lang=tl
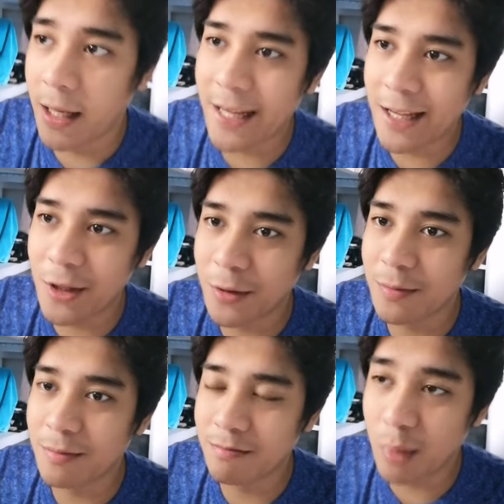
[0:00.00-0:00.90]
Then yung
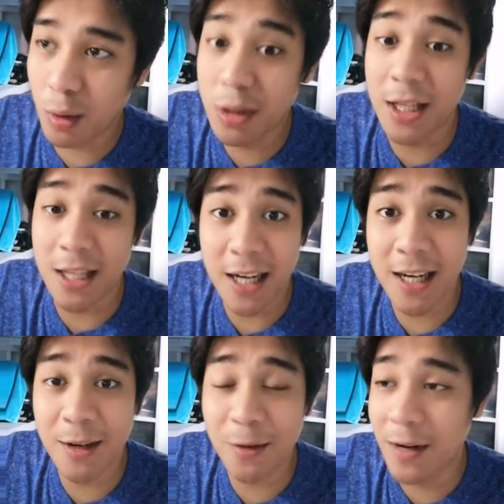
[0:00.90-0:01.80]
buhos na
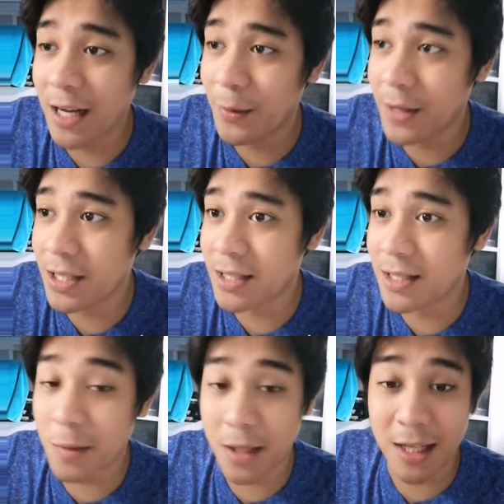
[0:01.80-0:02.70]
talaga ng ulan, which is
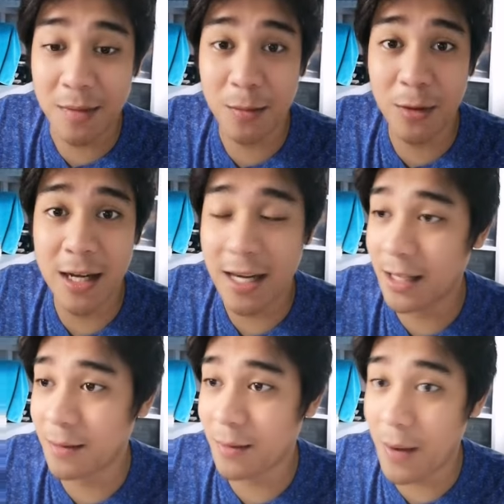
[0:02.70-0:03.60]
damang-dama mo
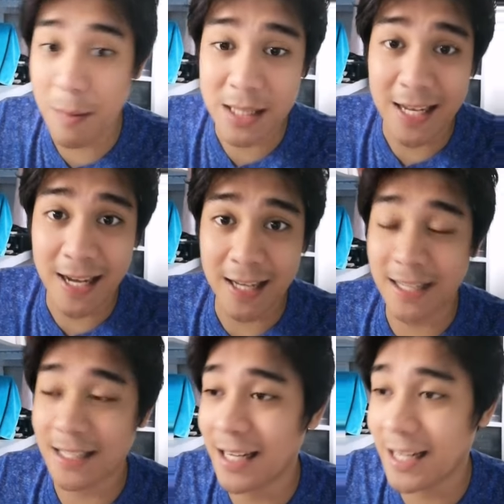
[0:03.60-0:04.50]
na at mababasa ka
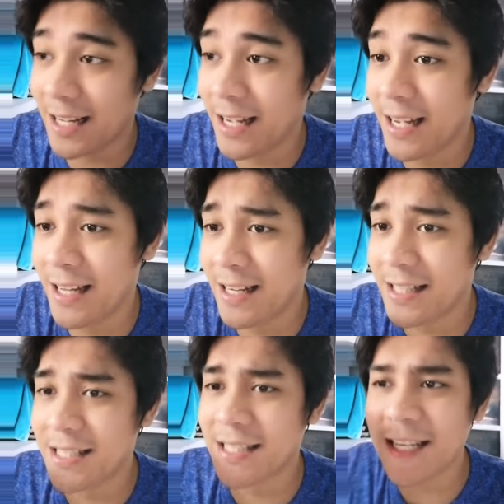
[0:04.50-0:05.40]
na talaga. Eh, and
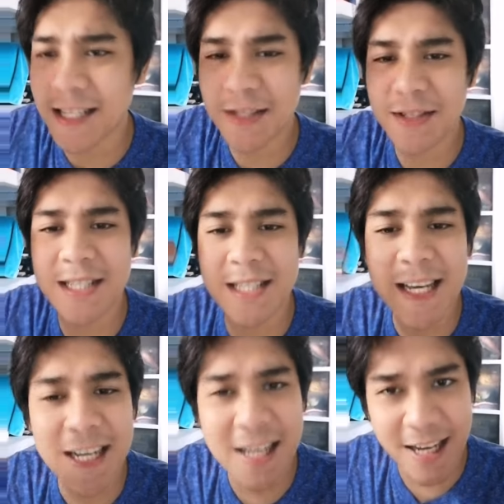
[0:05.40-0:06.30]
it starts to
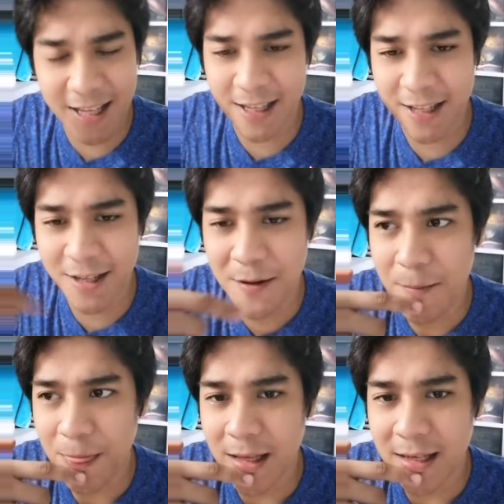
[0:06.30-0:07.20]
sink in
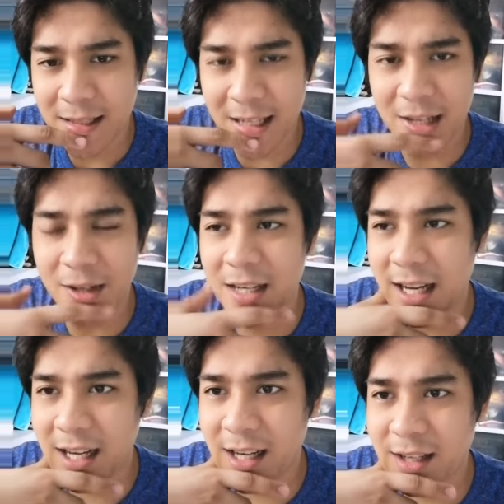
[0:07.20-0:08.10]
sa'yo
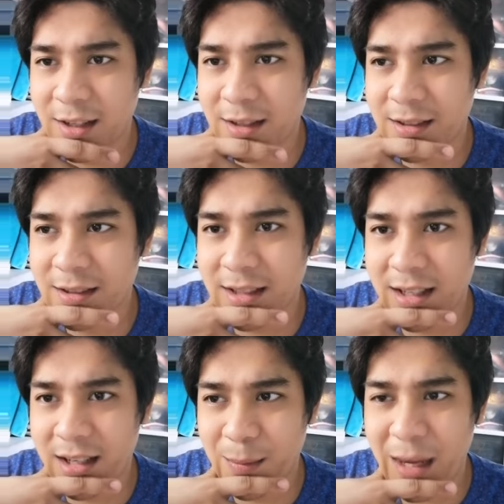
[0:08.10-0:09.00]
na
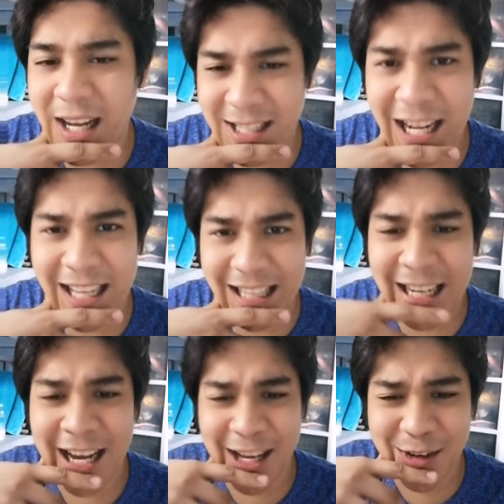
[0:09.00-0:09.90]
malakas na nga
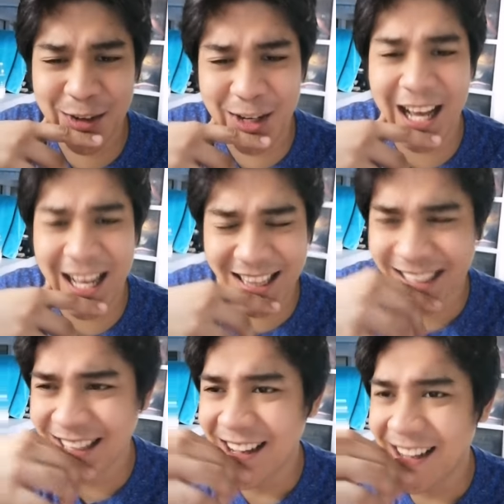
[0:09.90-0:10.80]
talaga ng ulan.
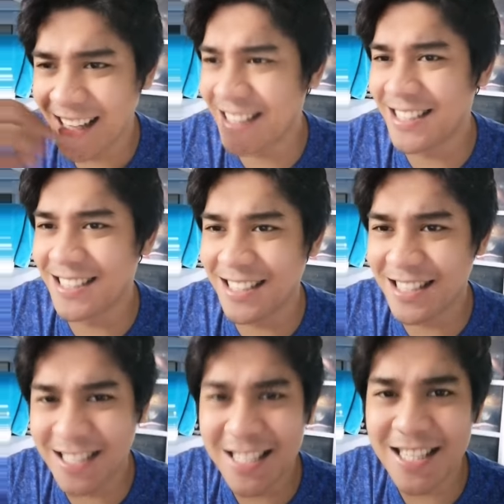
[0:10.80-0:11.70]
And
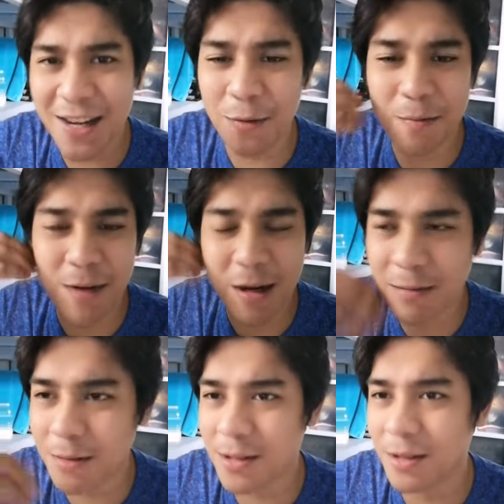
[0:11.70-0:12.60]
it's just like with
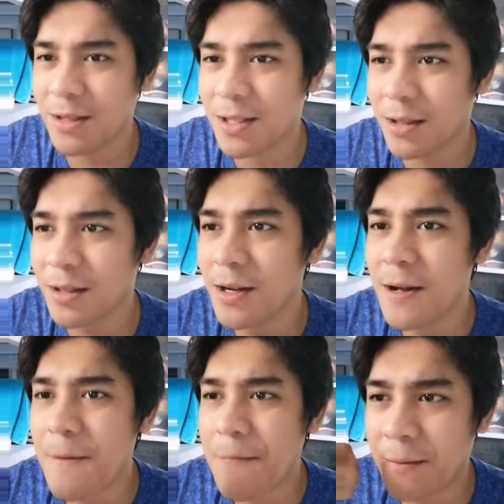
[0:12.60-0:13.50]
problems also.
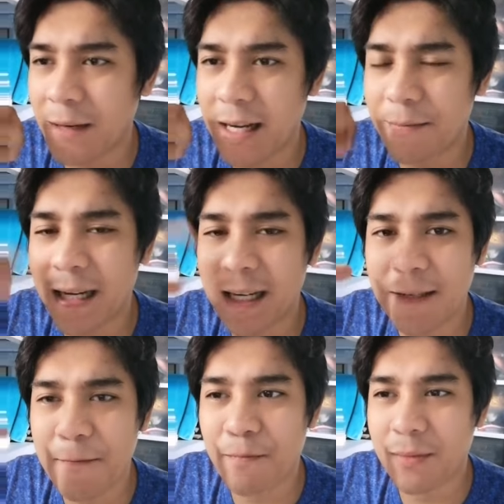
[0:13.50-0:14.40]
Diba na
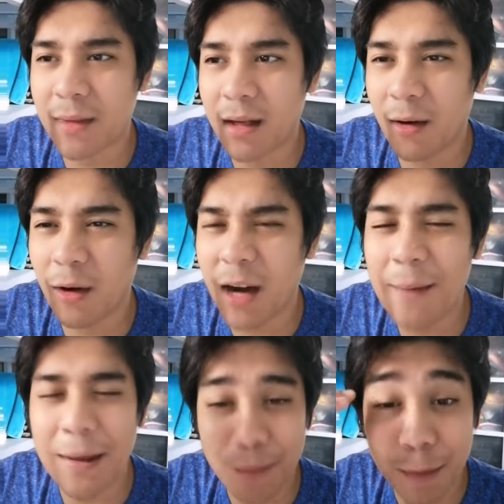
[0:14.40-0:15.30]
parang, oo nga,
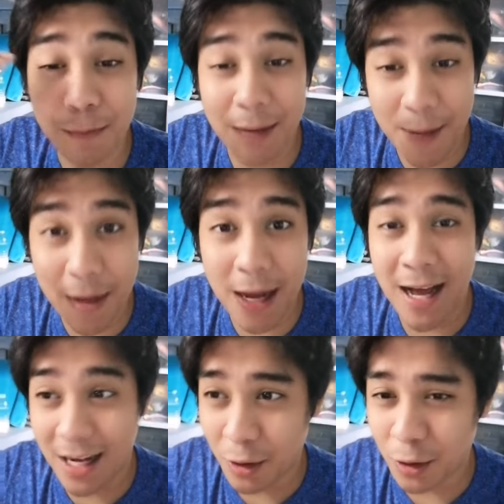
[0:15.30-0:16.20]
may problema nga ako.